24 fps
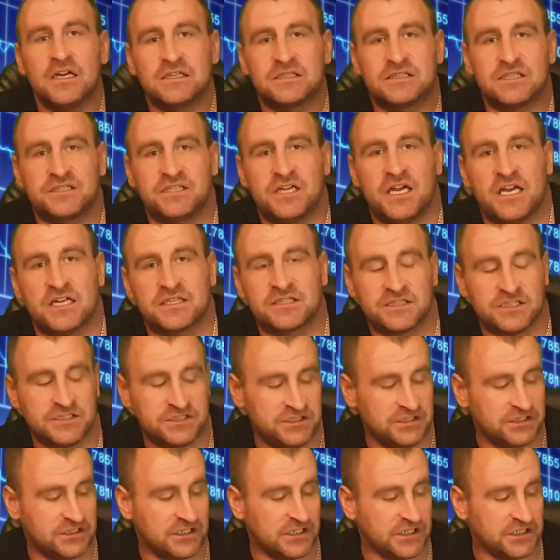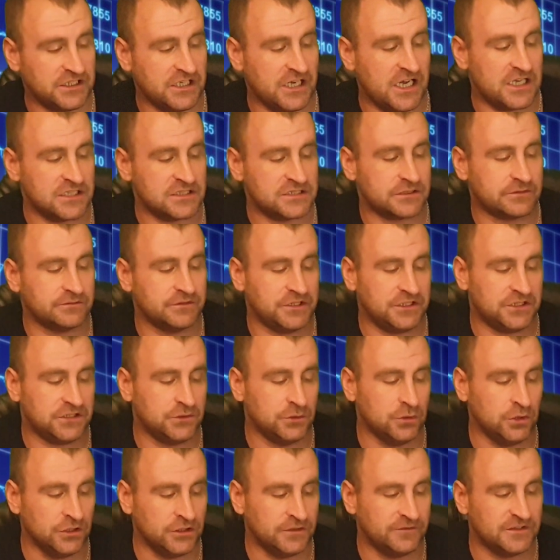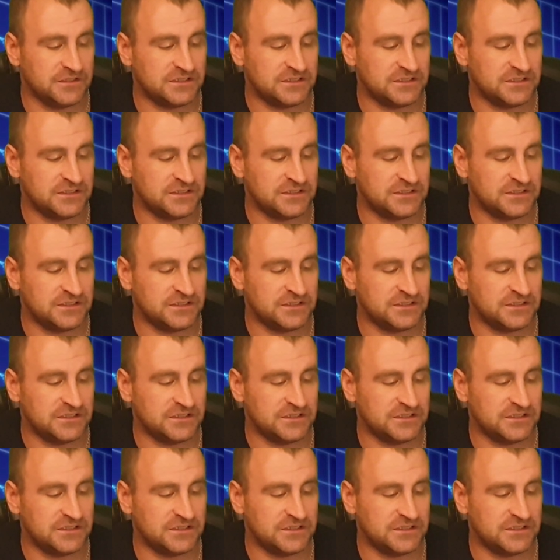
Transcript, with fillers: с Азиатско-Тихоокеанского региона.